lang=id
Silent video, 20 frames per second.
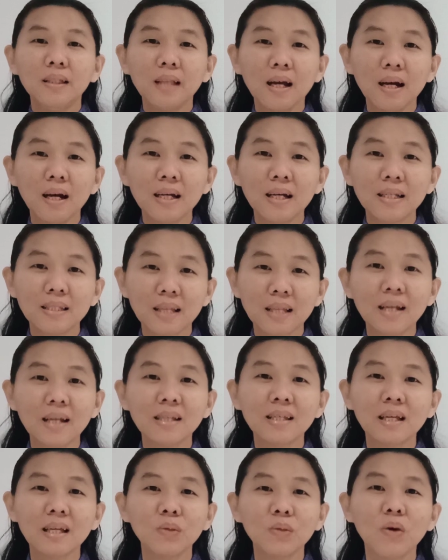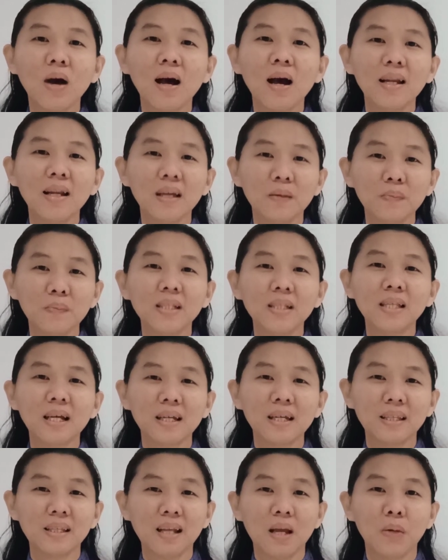Dan salah satu hal yang
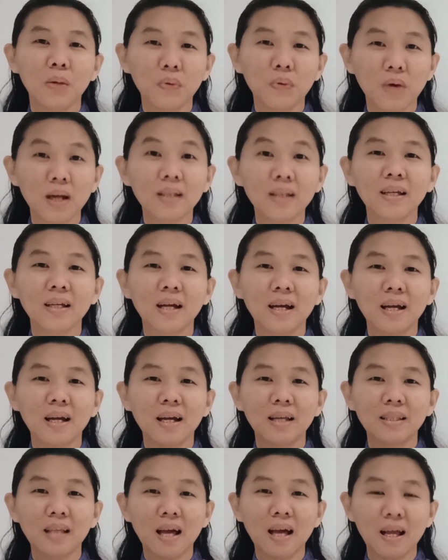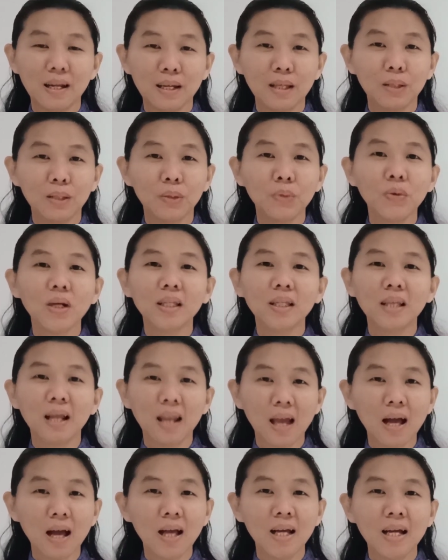bisa kita lakukan dengan hal itu
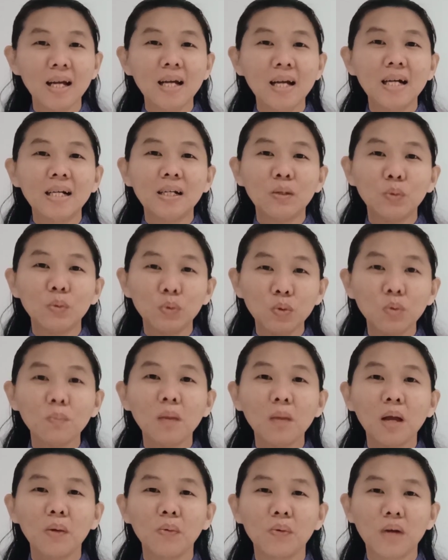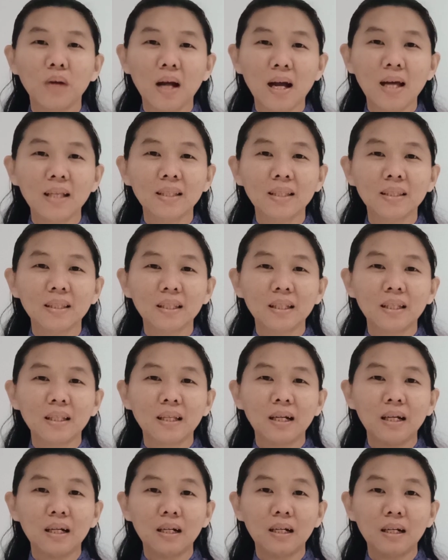adalah untuk melakukan
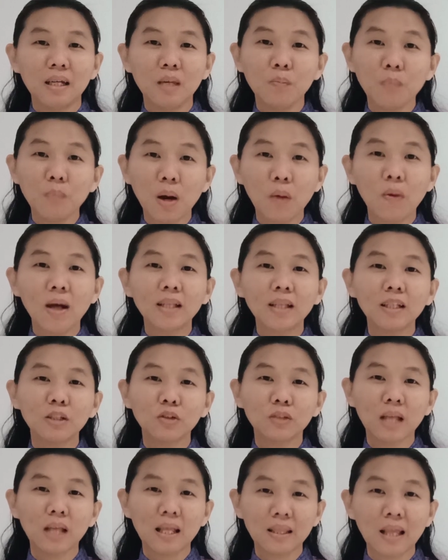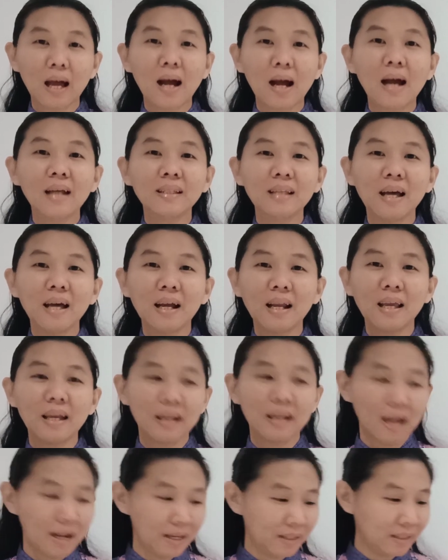Eh, himbauan atau tantangan
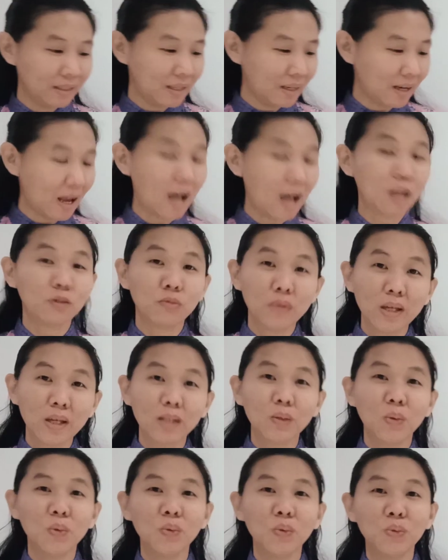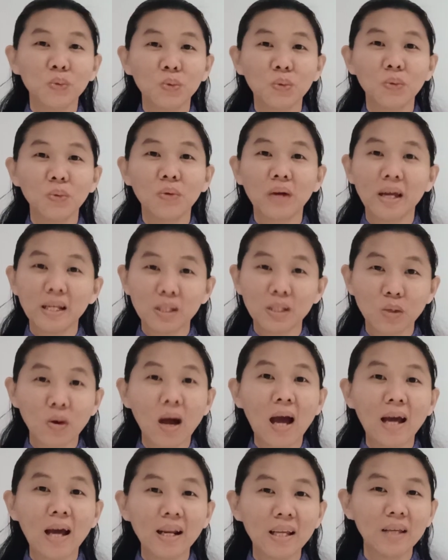dari kalender Advent untuk
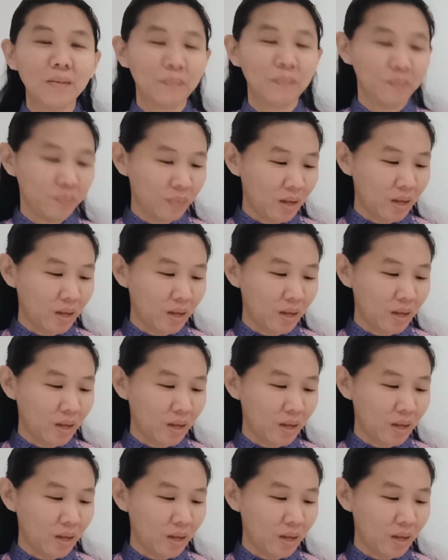esok hari